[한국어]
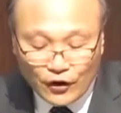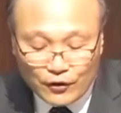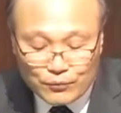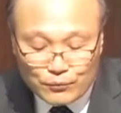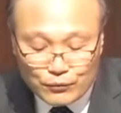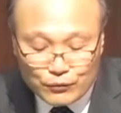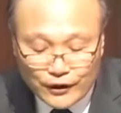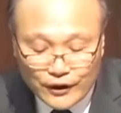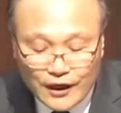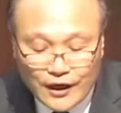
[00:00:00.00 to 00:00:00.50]

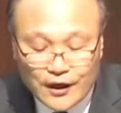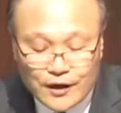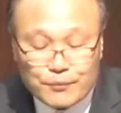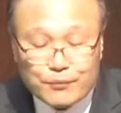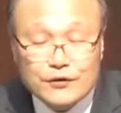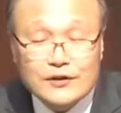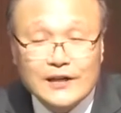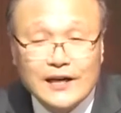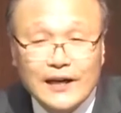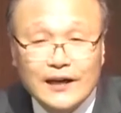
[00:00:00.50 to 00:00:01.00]

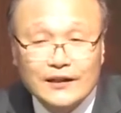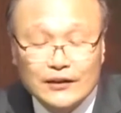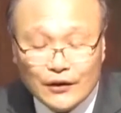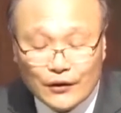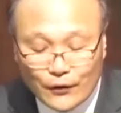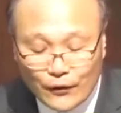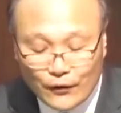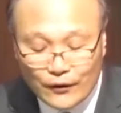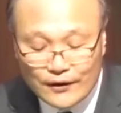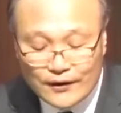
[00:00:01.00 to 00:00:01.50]
선물의
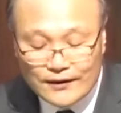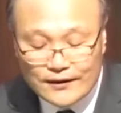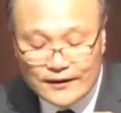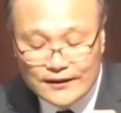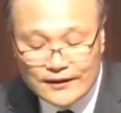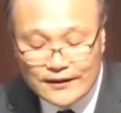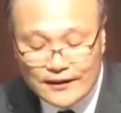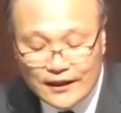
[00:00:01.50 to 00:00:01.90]
분량대로